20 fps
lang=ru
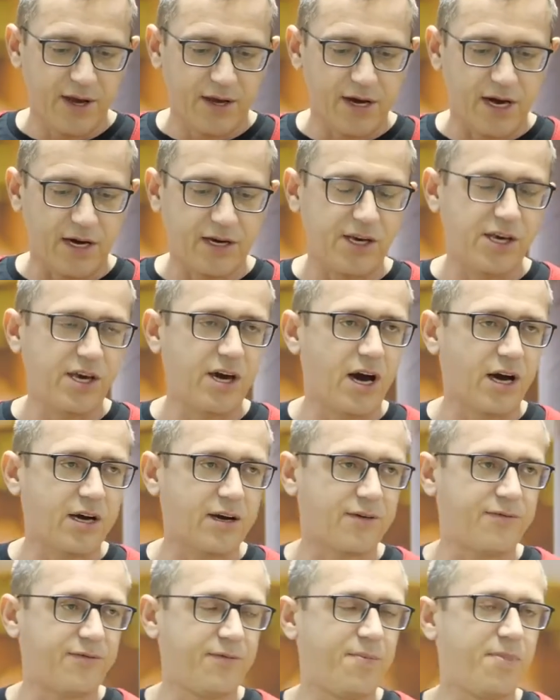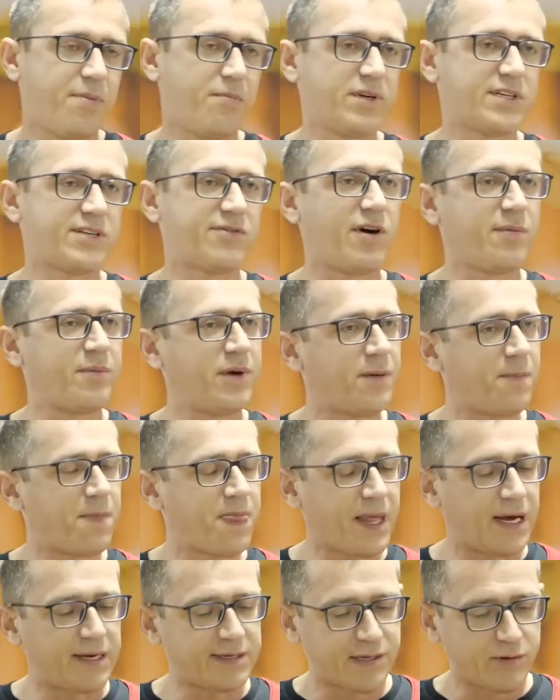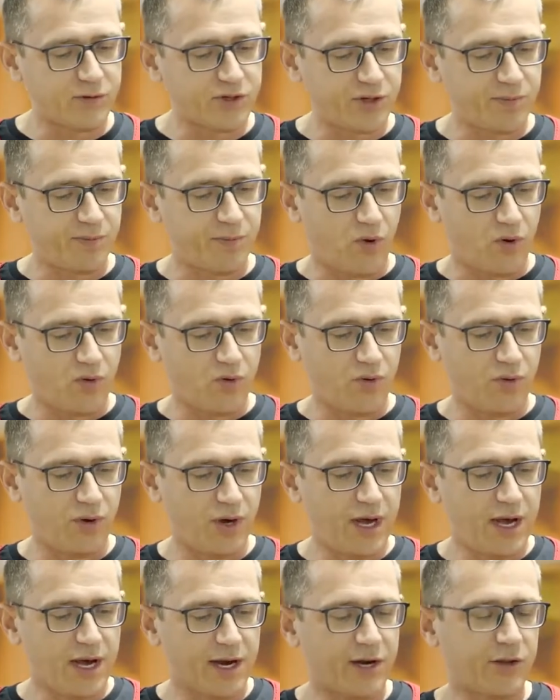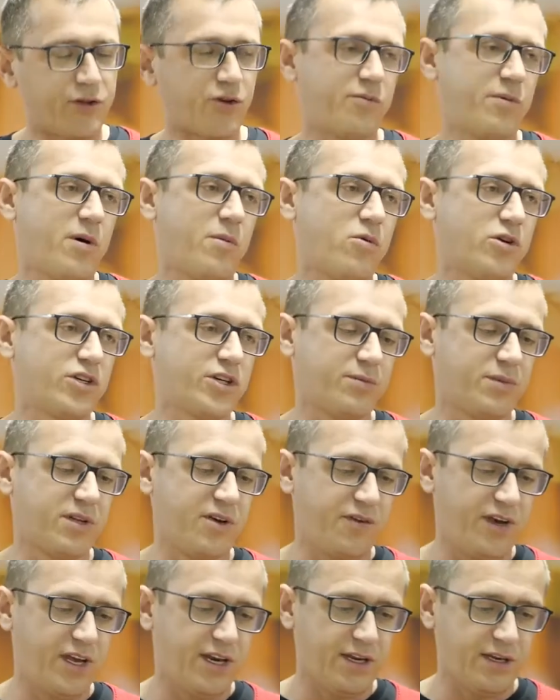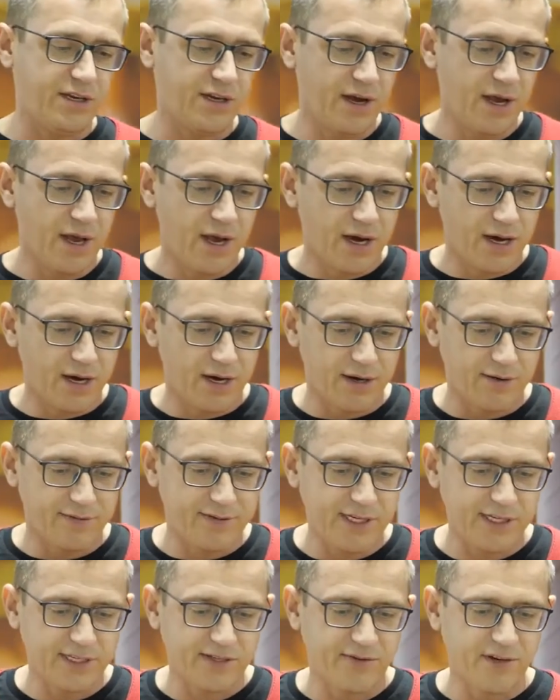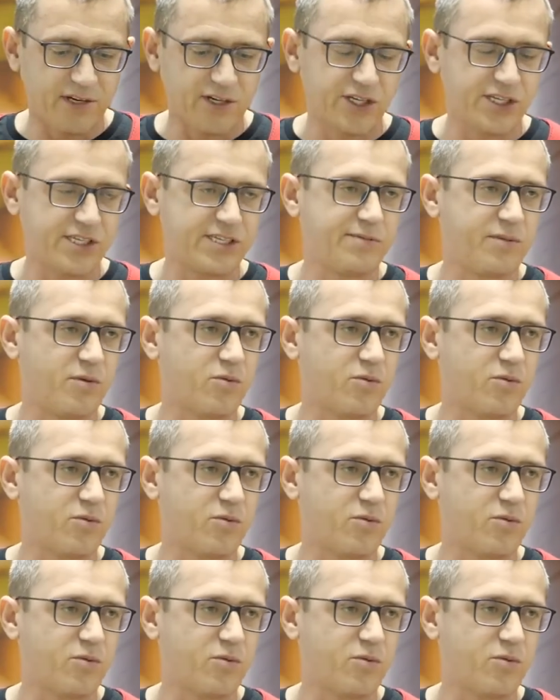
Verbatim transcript: Как и Яков, мы с вами служим Богу, которому мы можем доверить э, все свои жизни.